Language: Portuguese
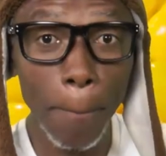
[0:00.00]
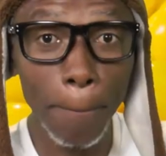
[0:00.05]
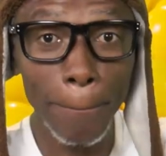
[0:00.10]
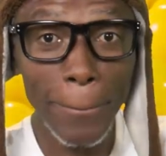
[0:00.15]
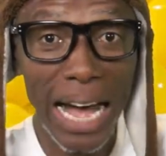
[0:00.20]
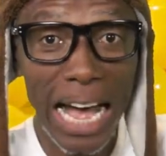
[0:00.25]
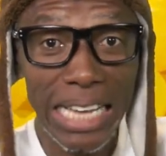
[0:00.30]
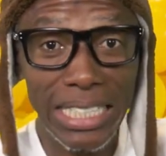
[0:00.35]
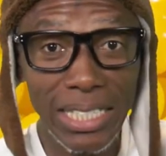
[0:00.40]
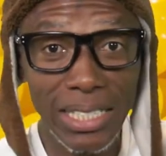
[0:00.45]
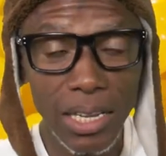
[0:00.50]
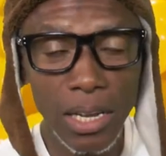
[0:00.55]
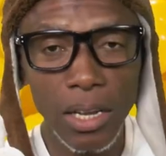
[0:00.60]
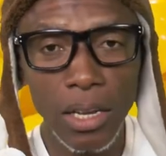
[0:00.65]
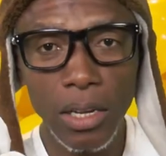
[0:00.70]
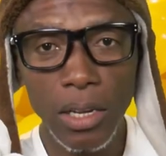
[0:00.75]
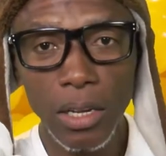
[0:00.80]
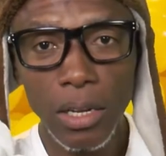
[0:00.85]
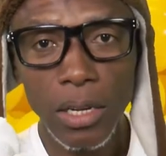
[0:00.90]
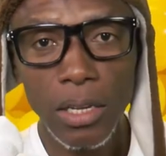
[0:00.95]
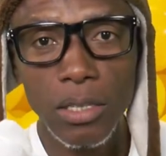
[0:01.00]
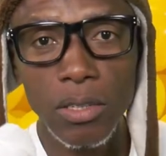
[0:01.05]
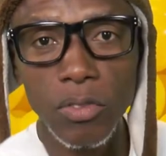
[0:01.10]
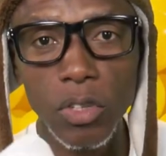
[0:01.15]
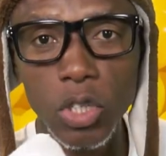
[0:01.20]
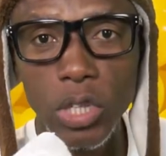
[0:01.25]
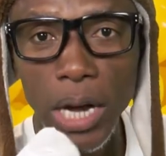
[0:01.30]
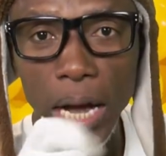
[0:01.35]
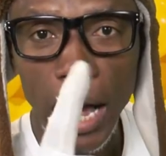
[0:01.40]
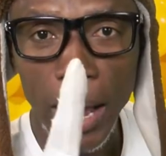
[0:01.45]
Mas esse
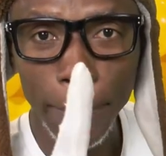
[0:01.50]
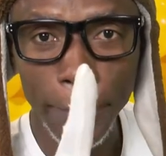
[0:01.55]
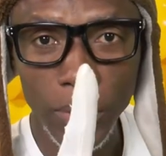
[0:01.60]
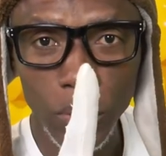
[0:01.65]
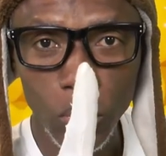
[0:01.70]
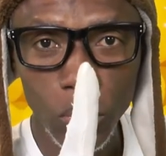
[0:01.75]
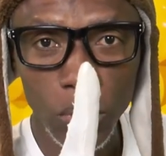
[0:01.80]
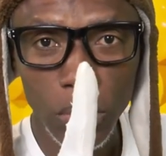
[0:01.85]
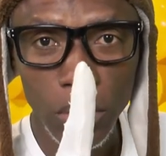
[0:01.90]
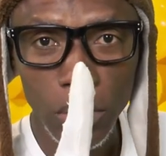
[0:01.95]
vídeo é rápido.